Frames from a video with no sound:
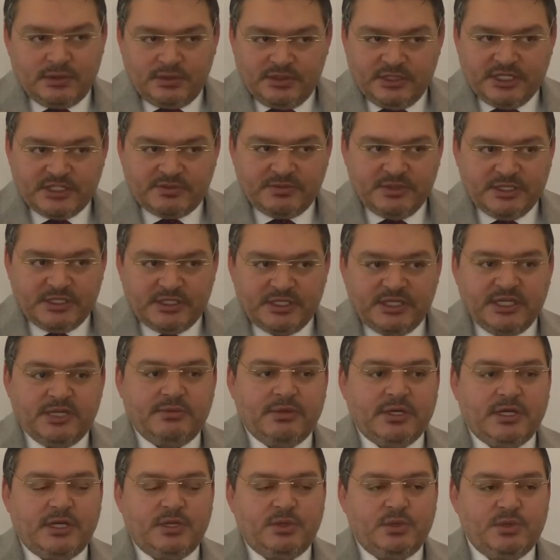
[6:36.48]
Necmettin
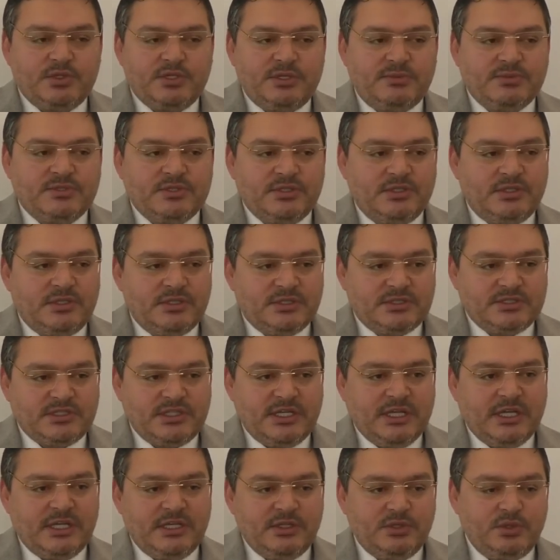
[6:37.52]
Erbakan hocamızın
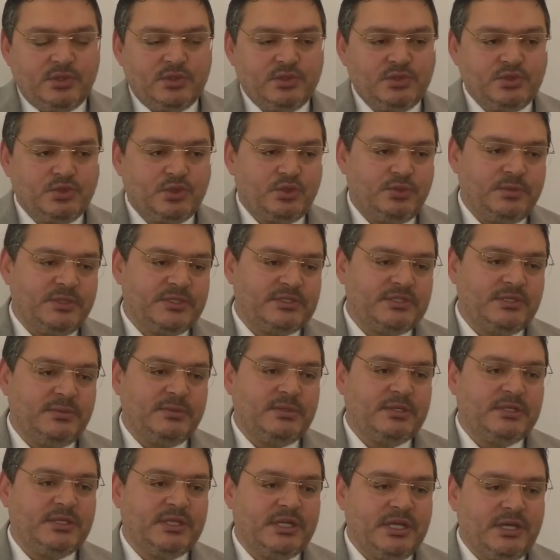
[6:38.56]
54. hükümet
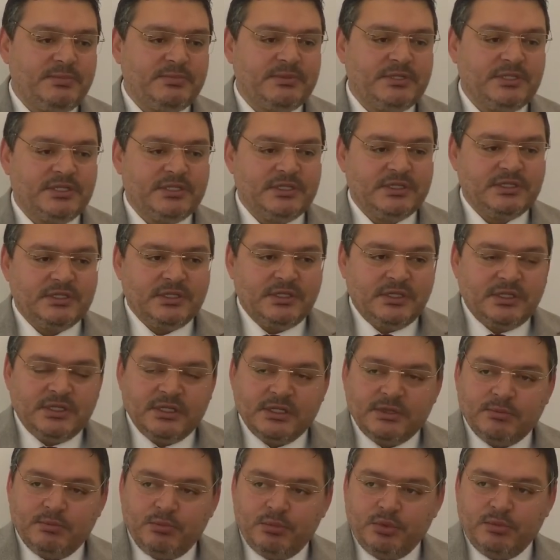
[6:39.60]
zamanında yaptığı
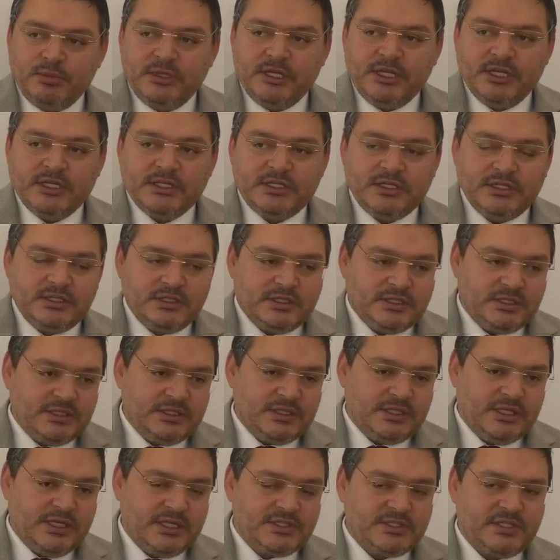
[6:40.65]
bu milletin e,
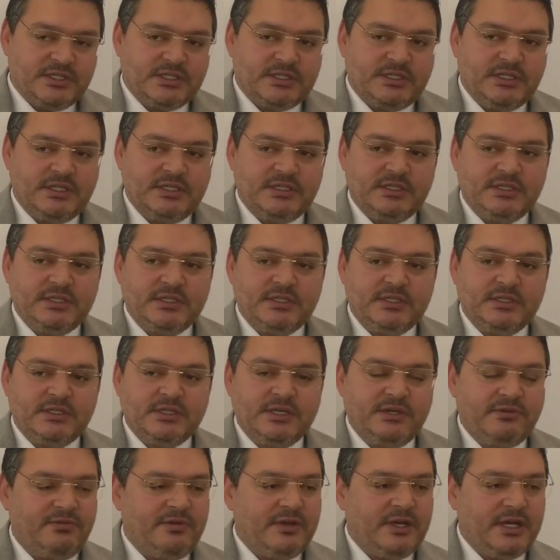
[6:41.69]
gerçekten e,
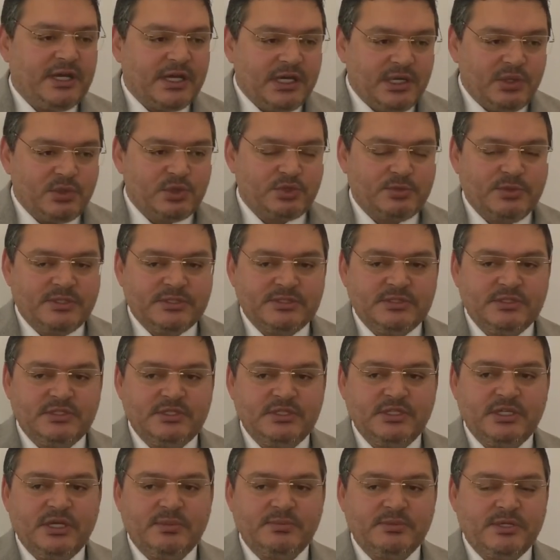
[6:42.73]
refaha kavuşması
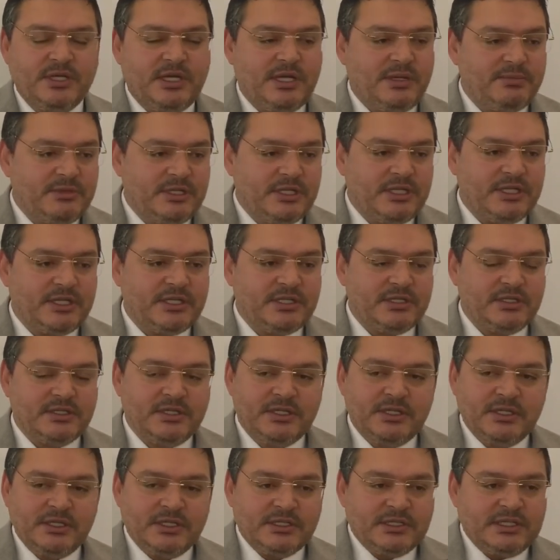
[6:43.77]
için yaptığı hamlelerin
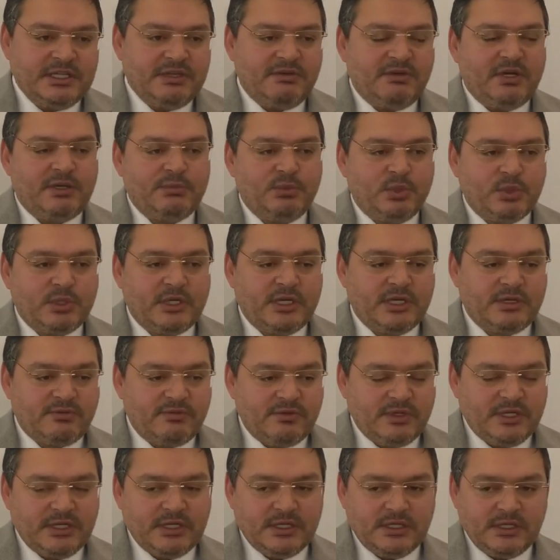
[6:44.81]
devamı olarak
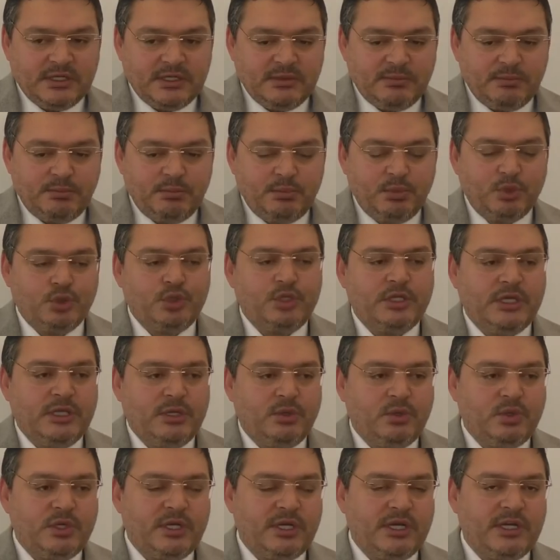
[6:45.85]
ve e, bugüne
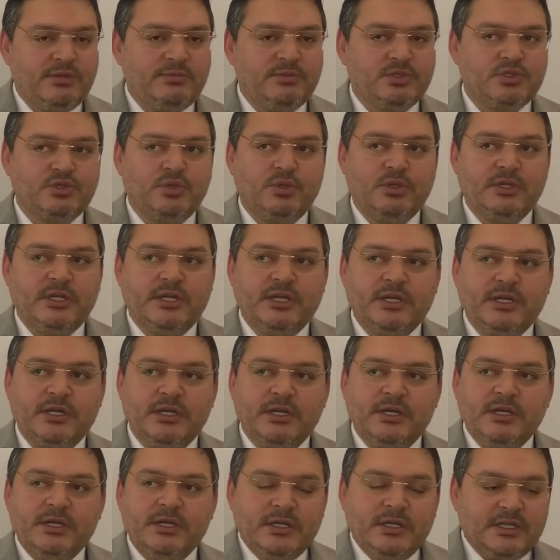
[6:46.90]
uyarlanmış olarak
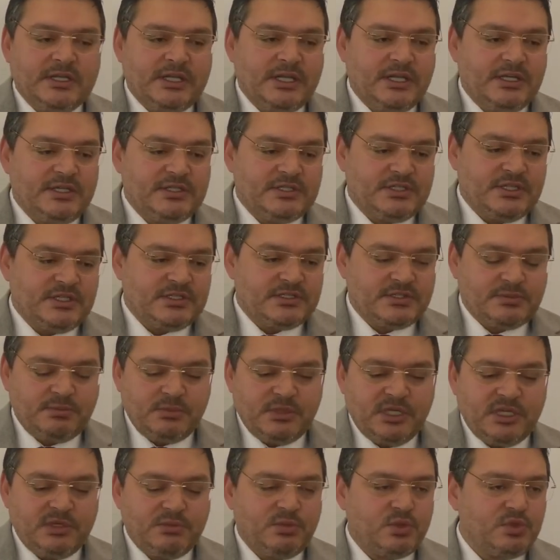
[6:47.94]
geleceğiz.
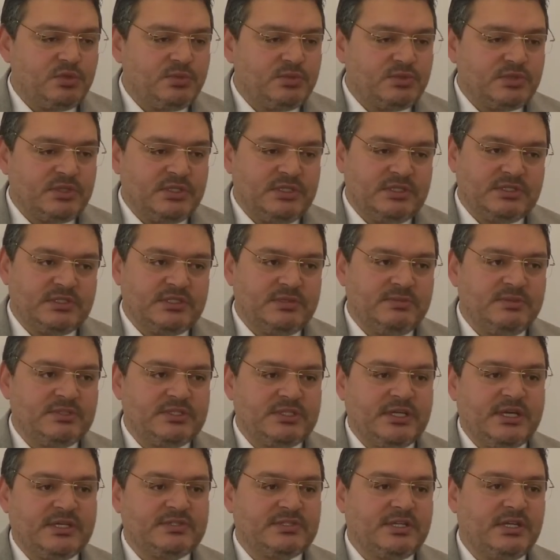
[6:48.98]
Memurumuzu,
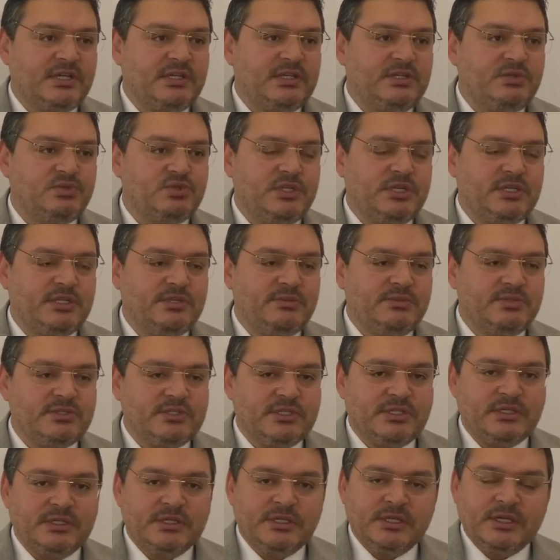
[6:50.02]
işçimizi, asgari
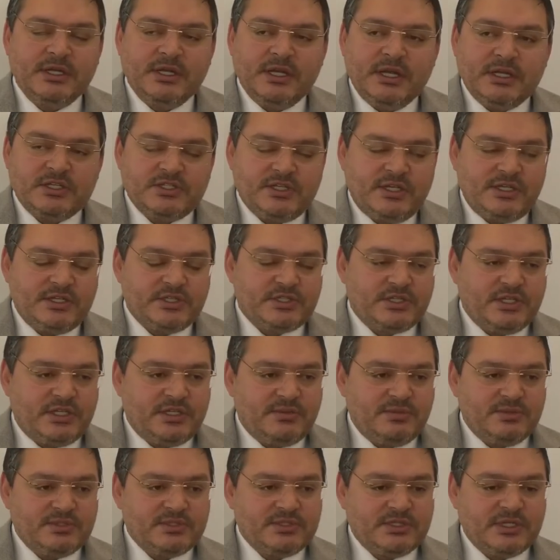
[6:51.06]
ücretimizi,
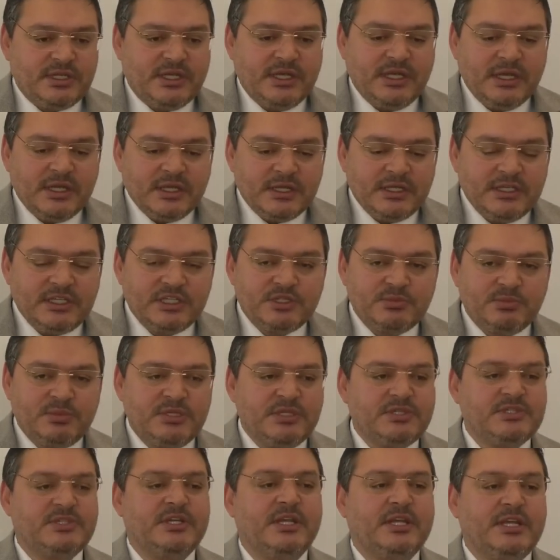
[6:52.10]
çalışanımızı
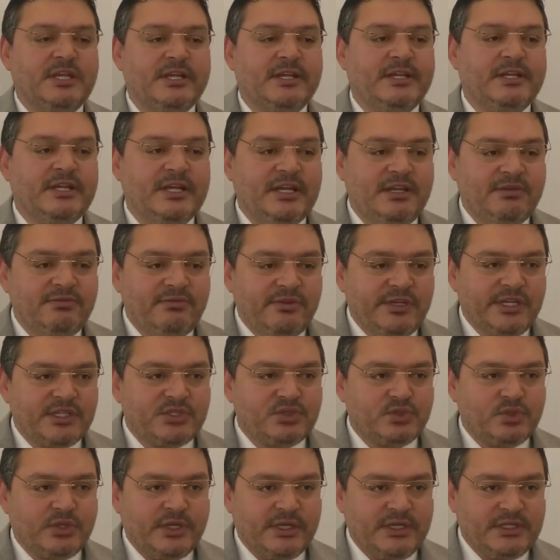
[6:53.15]
hiçbir şekilde
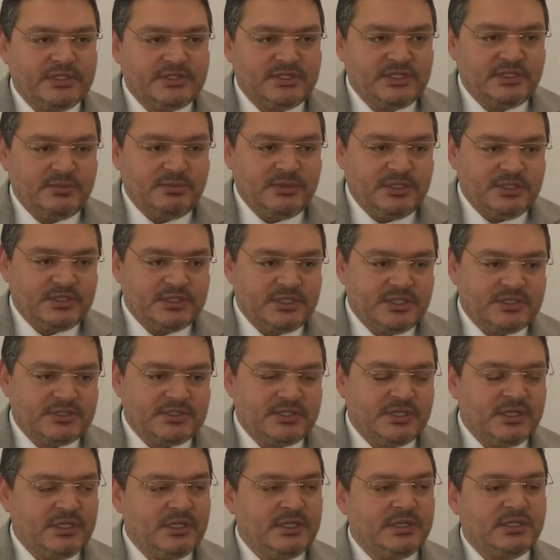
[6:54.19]
enflasyona
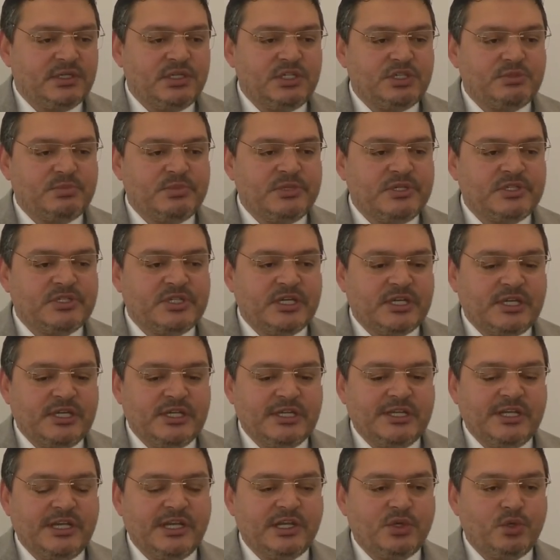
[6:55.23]
ezdirmeyeceğiz. Hiçbir
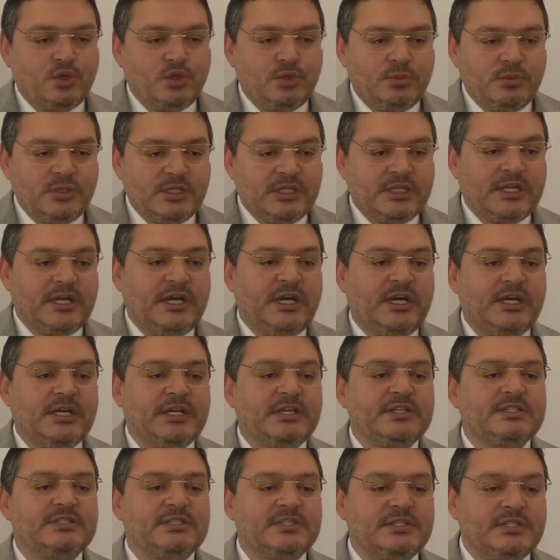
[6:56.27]
şekilde ekonomik
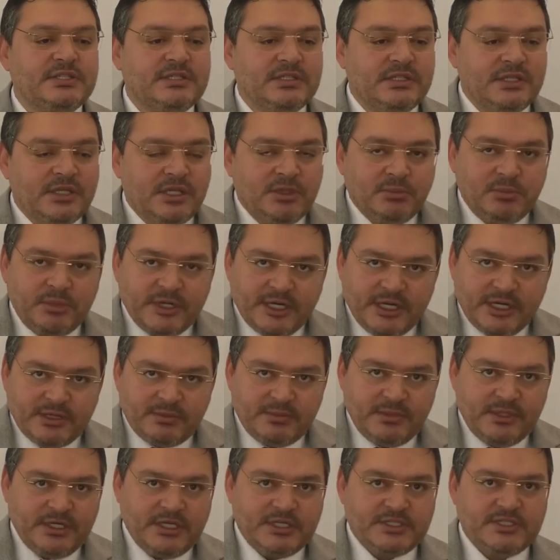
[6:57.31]
kaygısını
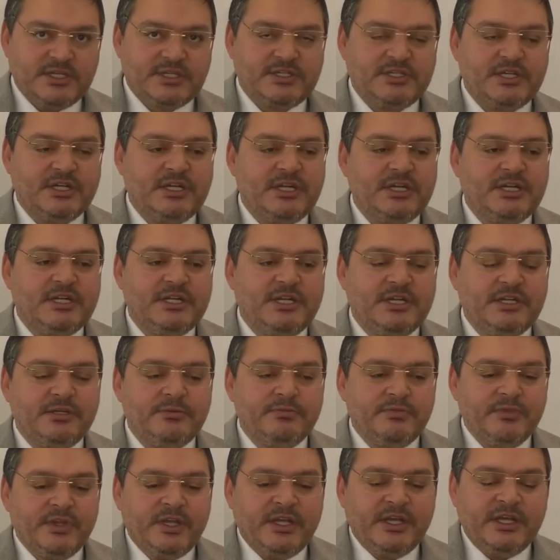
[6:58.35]
bırakmayacak şekilde
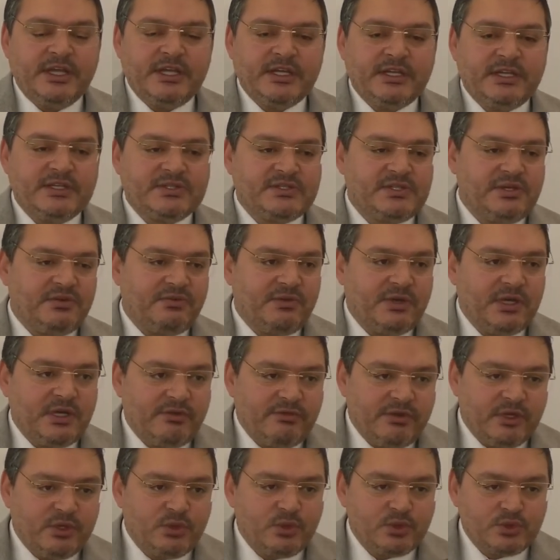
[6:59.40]
herkes
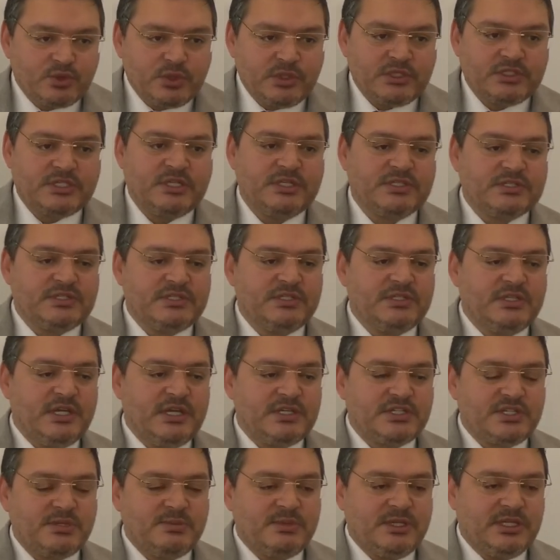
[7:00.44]
refah ve huzur içerisinde
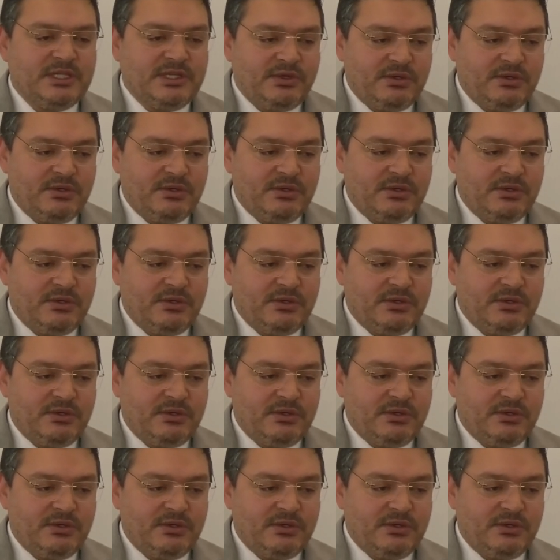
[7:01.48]
yaşamaya